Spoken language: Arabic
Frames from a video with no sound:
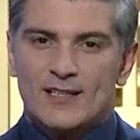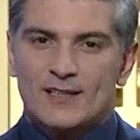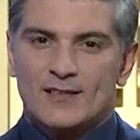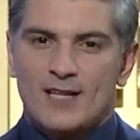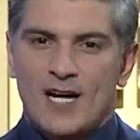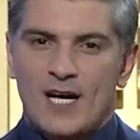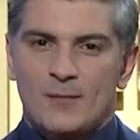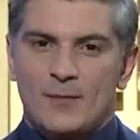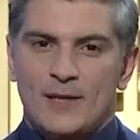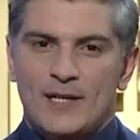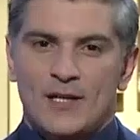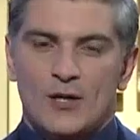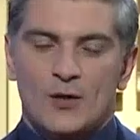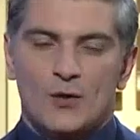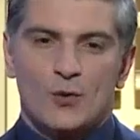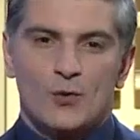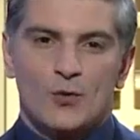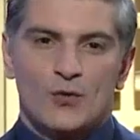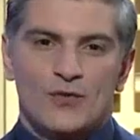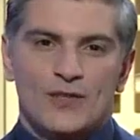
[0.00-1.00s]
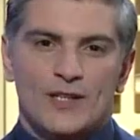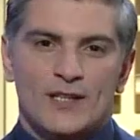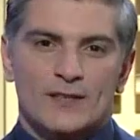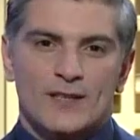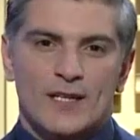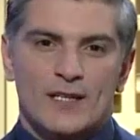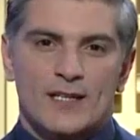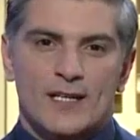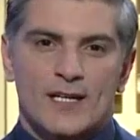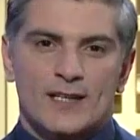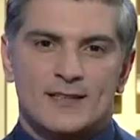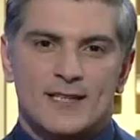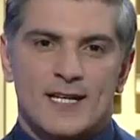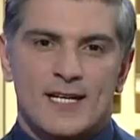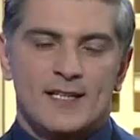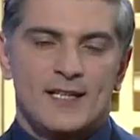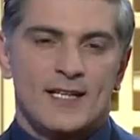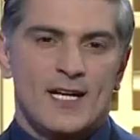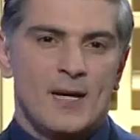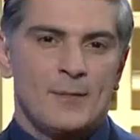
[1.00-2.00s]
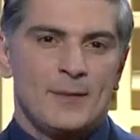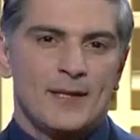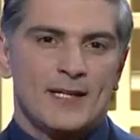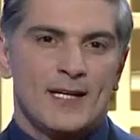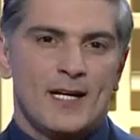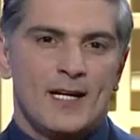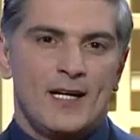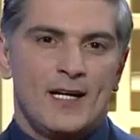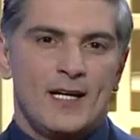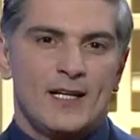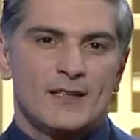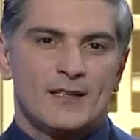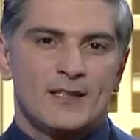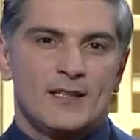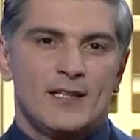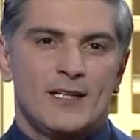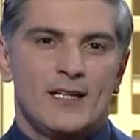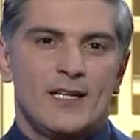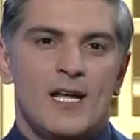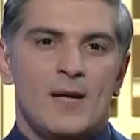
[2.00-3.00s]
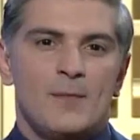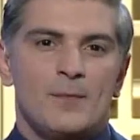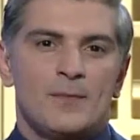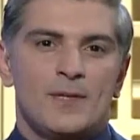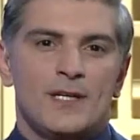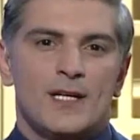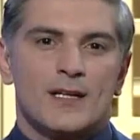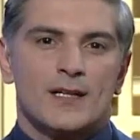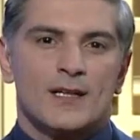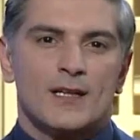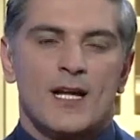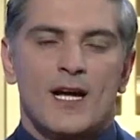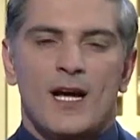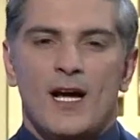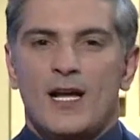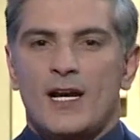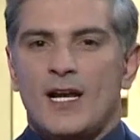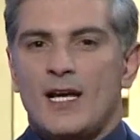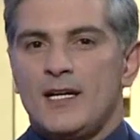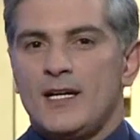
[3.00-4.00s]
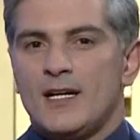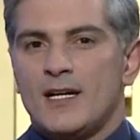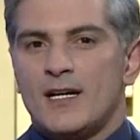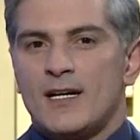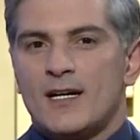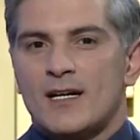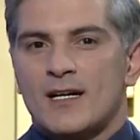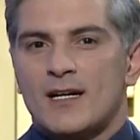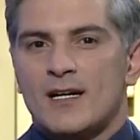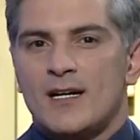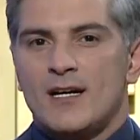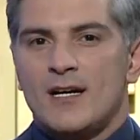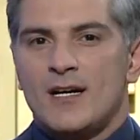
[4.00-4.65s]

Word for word: تحمله في طيات أيامك التي لم يطلع عليها